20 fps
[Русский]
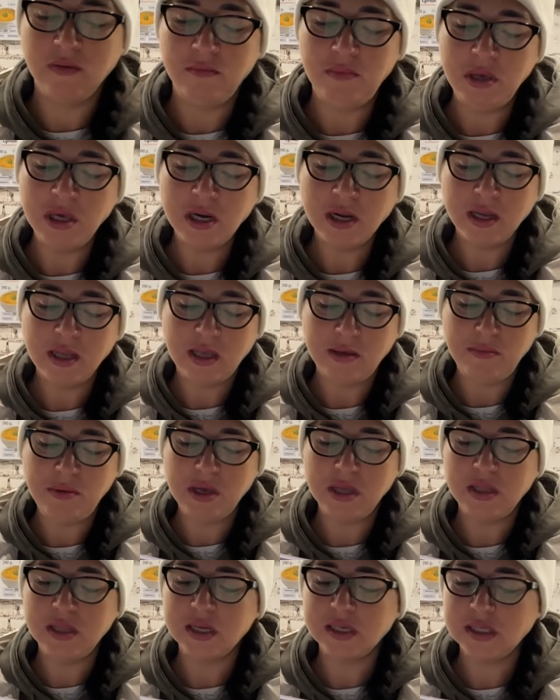мира
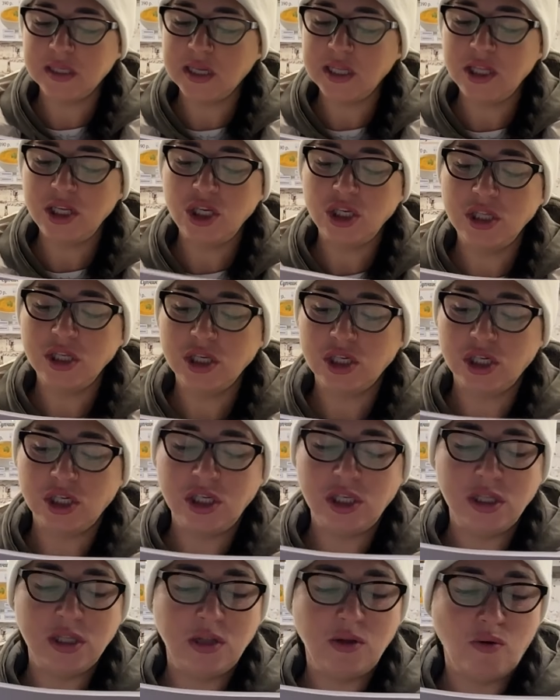имеет достаточный
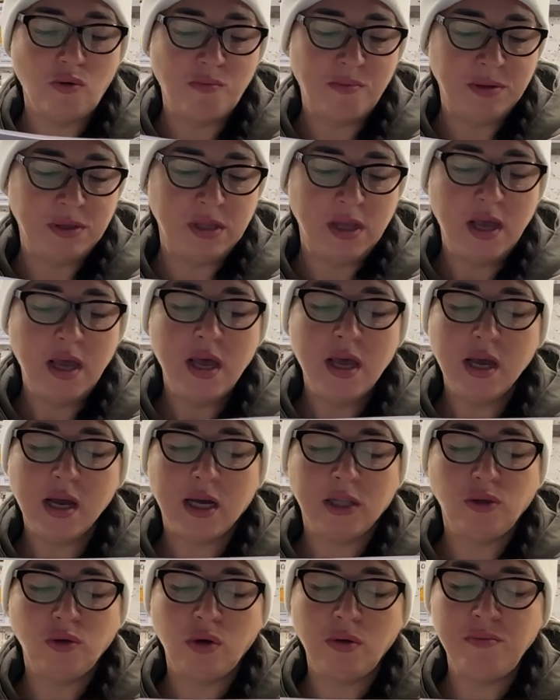жизненный опыт,
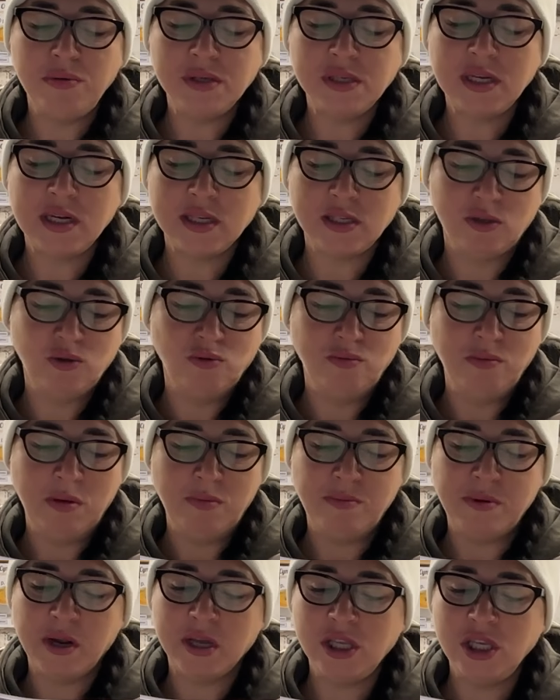который без раздумий,
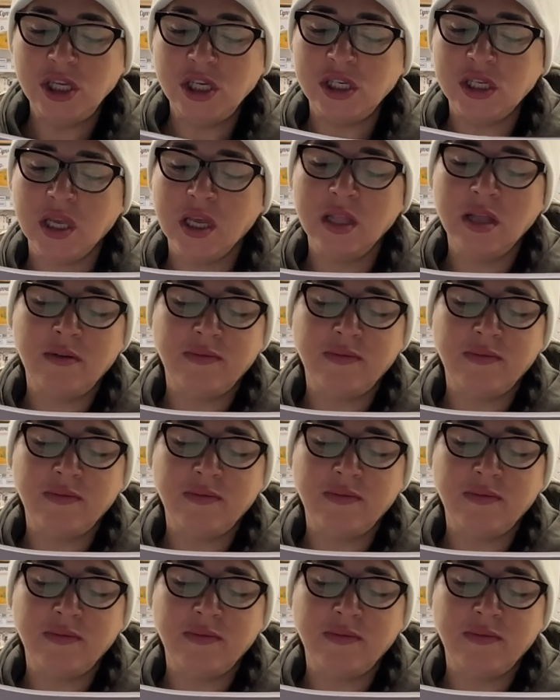практически на